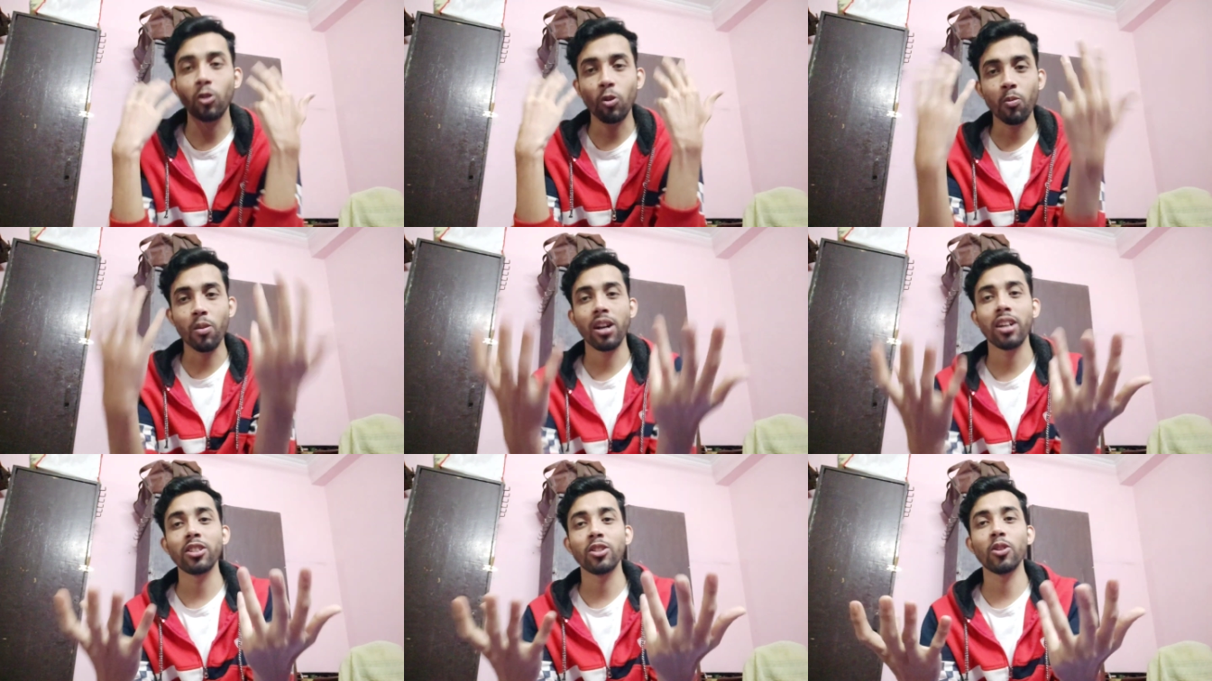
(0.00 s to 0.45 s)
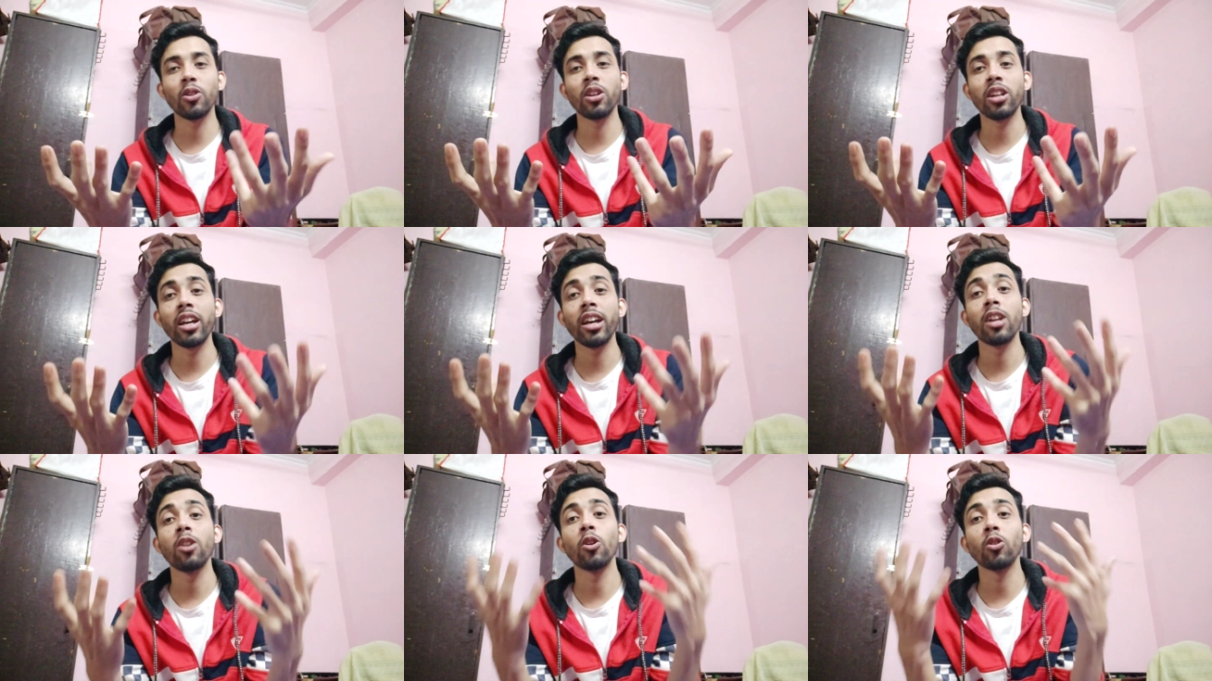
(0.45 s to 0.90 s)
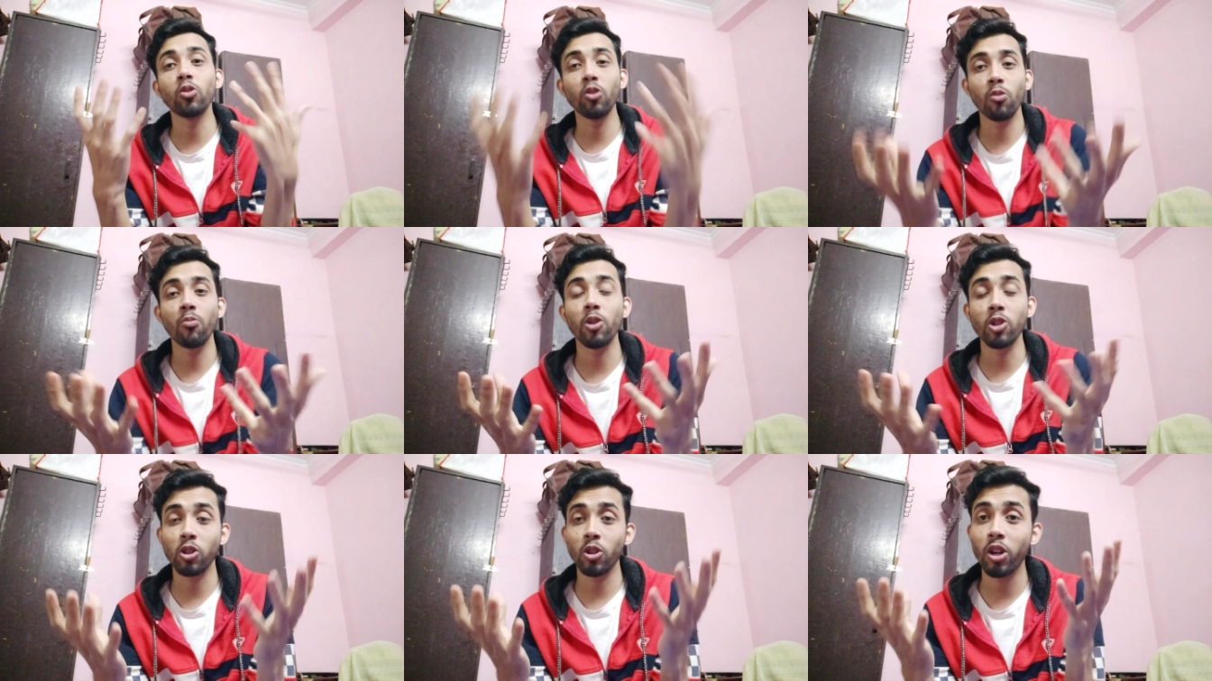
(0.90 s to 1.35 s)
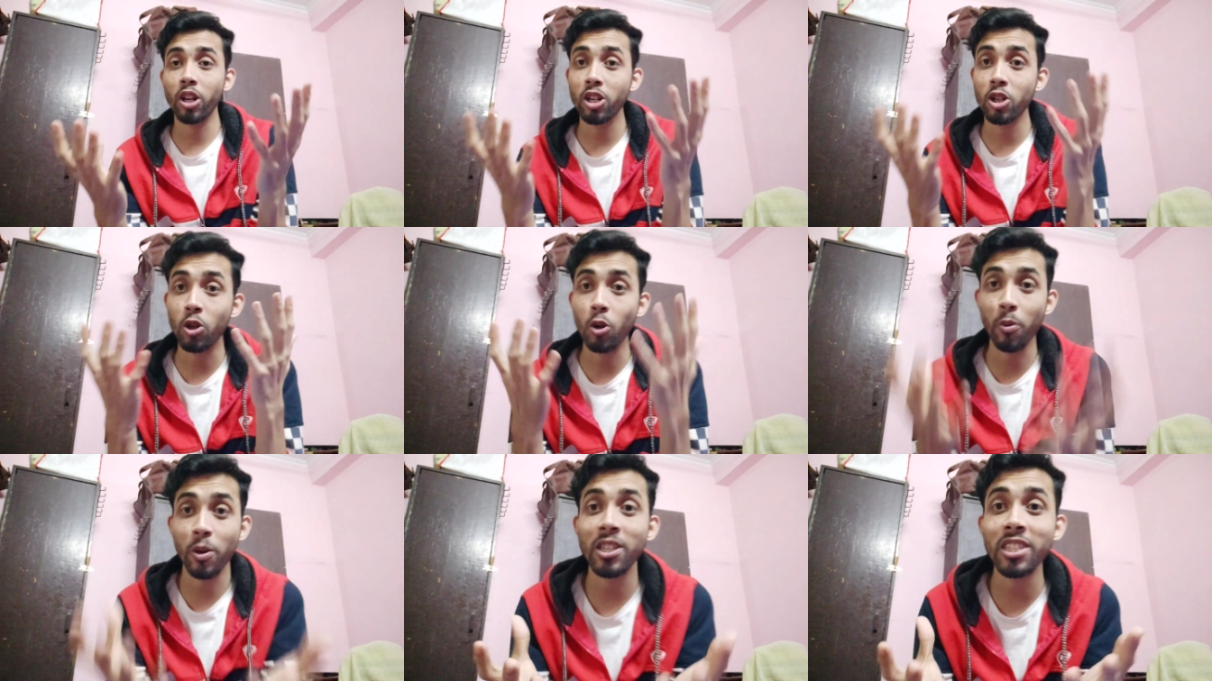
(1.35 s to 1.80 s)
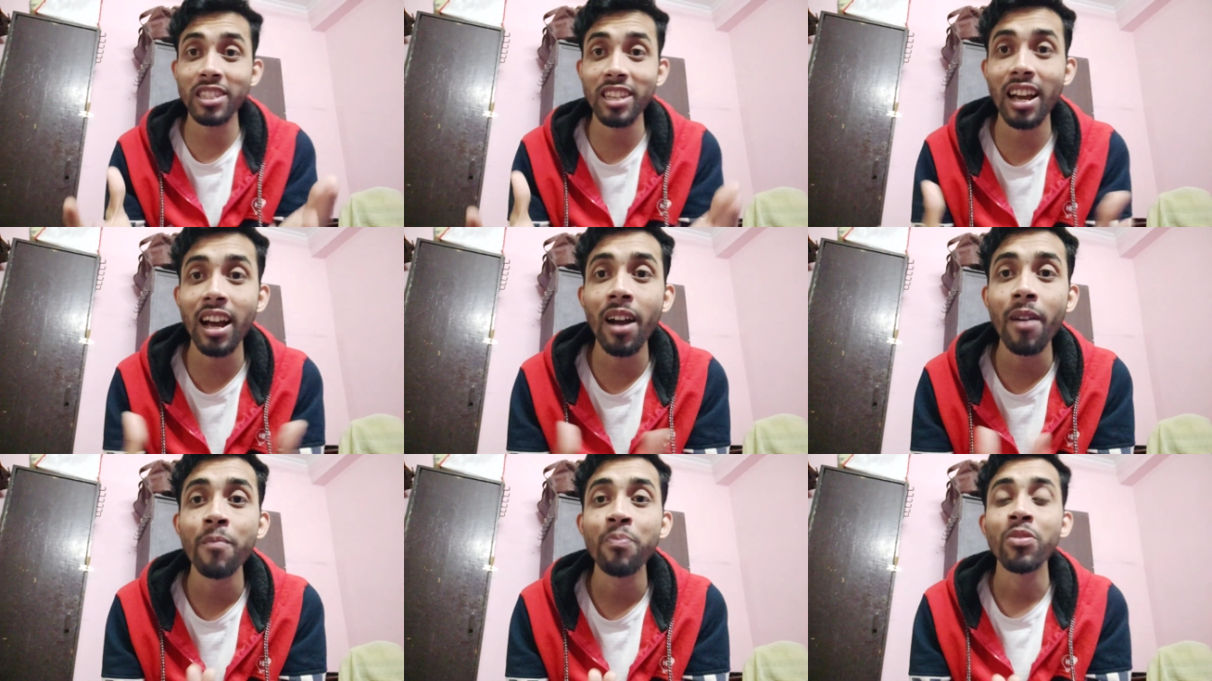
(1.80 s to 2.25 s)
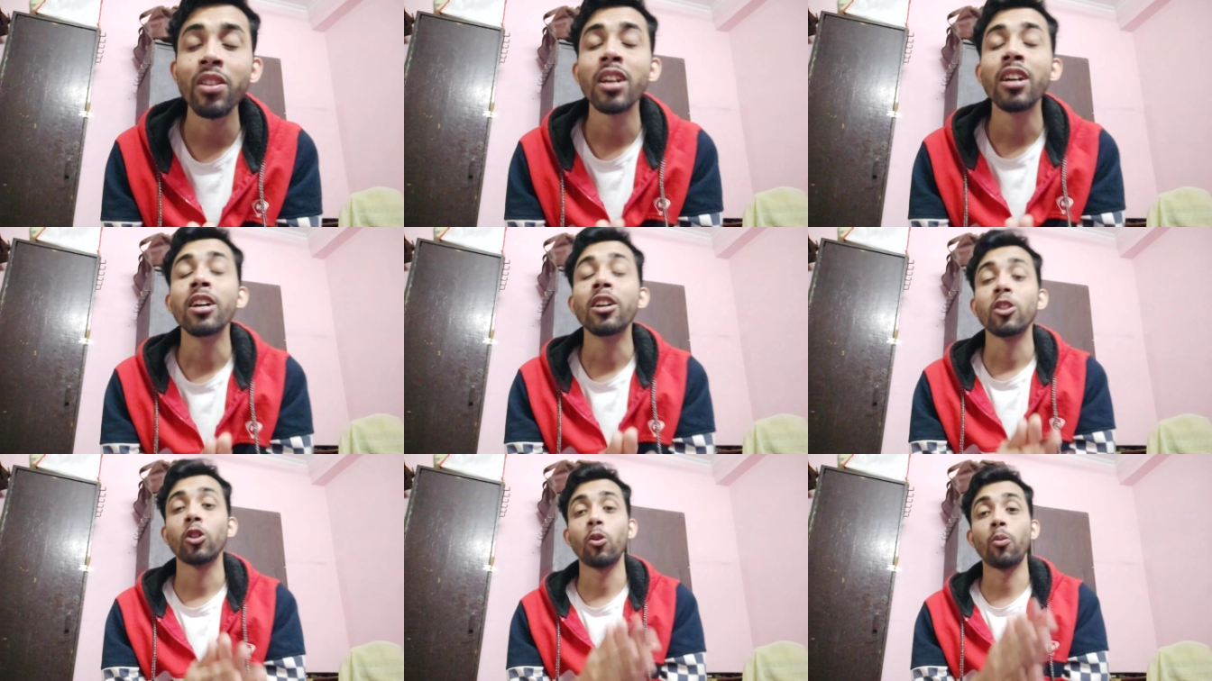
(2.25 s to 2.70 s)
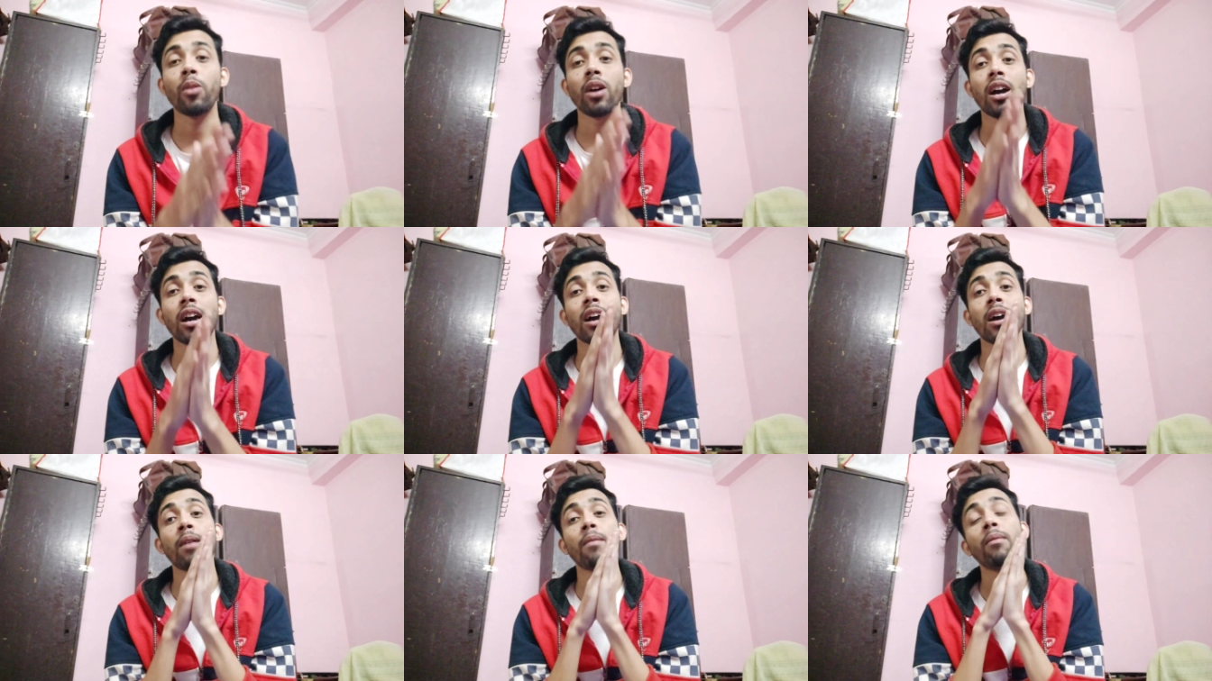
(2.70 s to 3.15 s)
তোমার জন্য নতুন বছরের শুভেচ্ছা তোমরা